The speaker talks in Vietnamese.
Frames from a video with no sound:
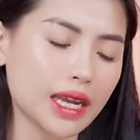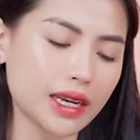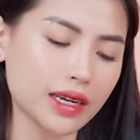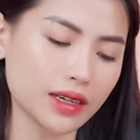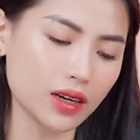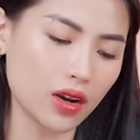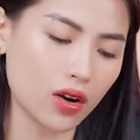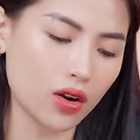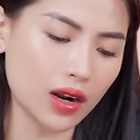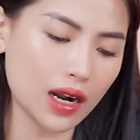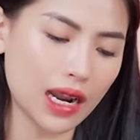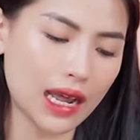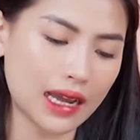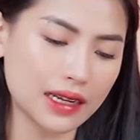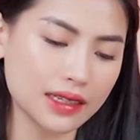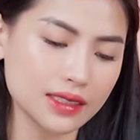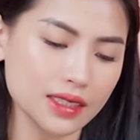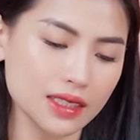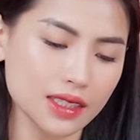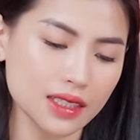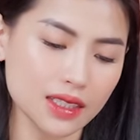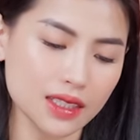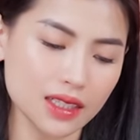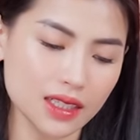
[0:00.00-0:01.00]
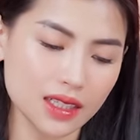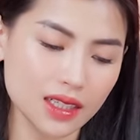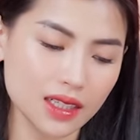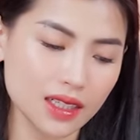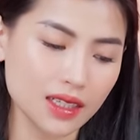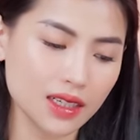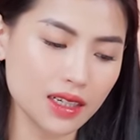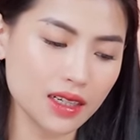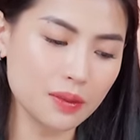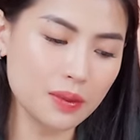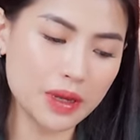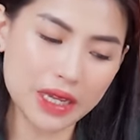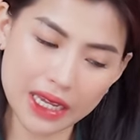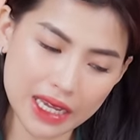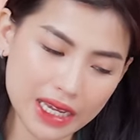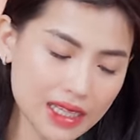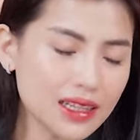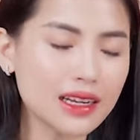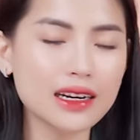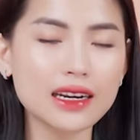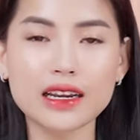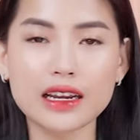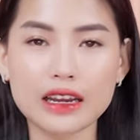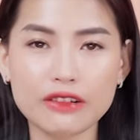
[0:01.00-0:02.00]
cạnh đó là à, mình nghĩ
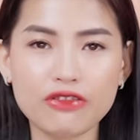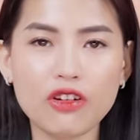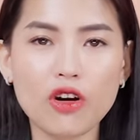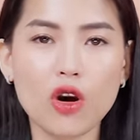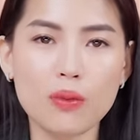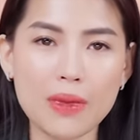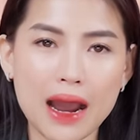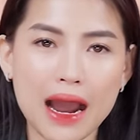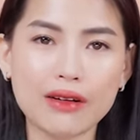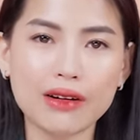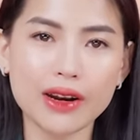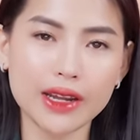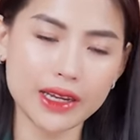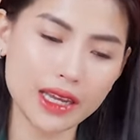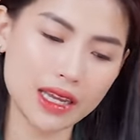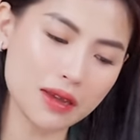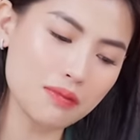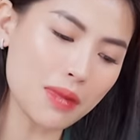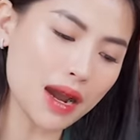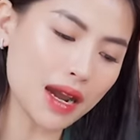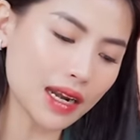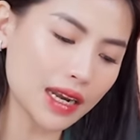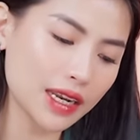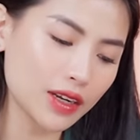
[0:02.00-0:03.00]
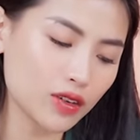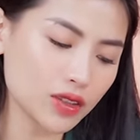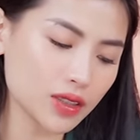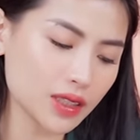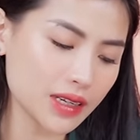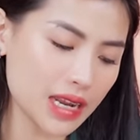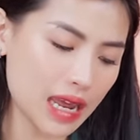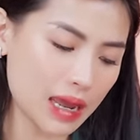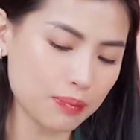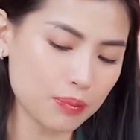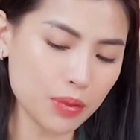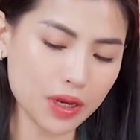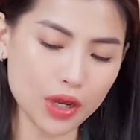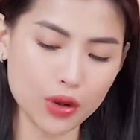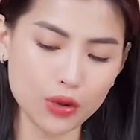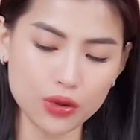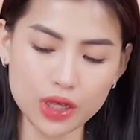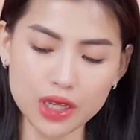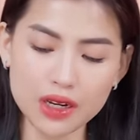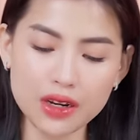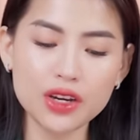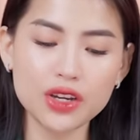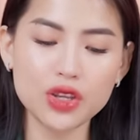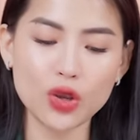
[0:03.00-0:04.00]
rằng là cái form áo này khi mặc lên nó sẽ đẹp mà kiểu
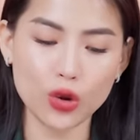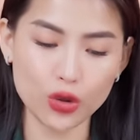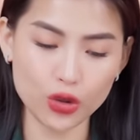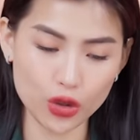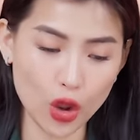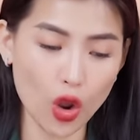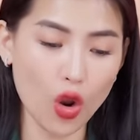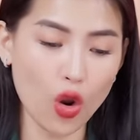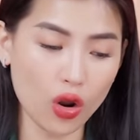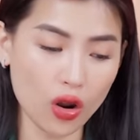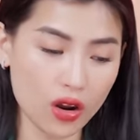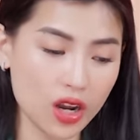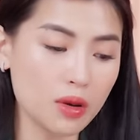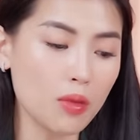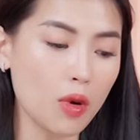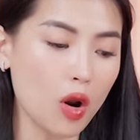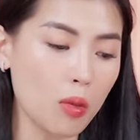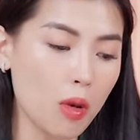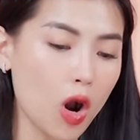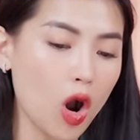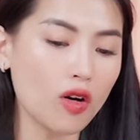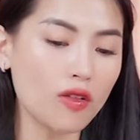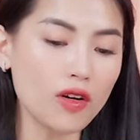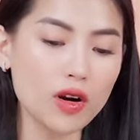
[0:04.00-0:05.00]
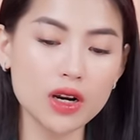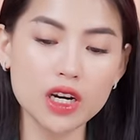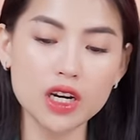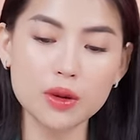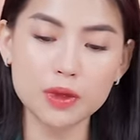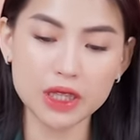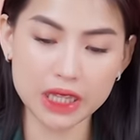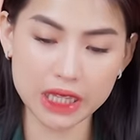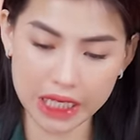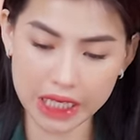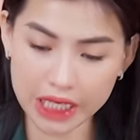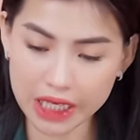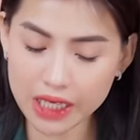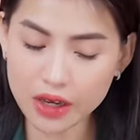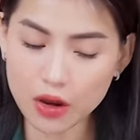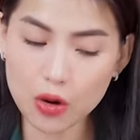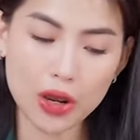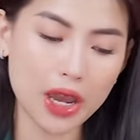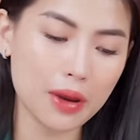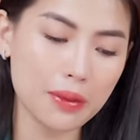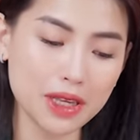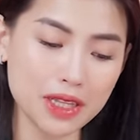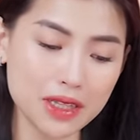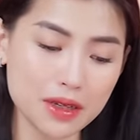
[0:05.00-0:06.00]
nhìn hơi nhỏ nhỏ, hơi bó bó vào người một tí.
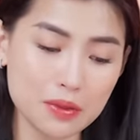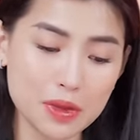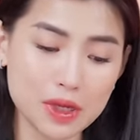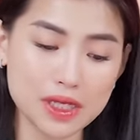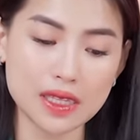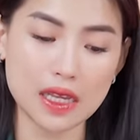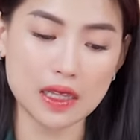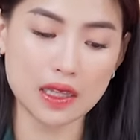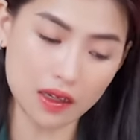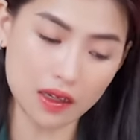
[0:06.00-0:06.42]
Ok, bây giờ mình sẽ